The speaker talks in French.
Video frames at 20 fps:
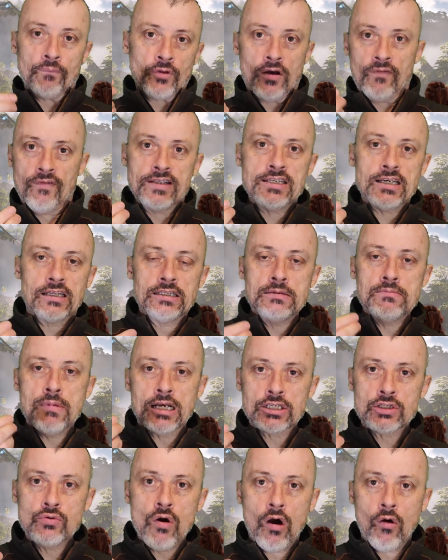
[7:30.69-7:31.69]
on va dire,
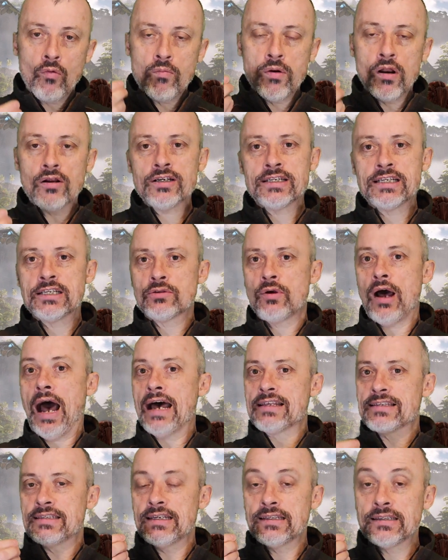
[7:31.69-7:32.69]
d'images noires ou blanches qui sont
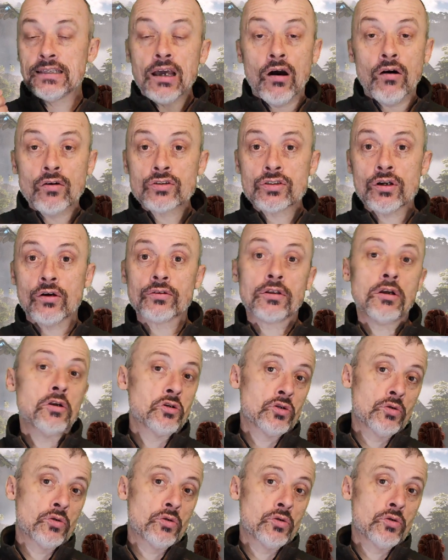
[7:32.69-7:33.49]
assez dérangeantes.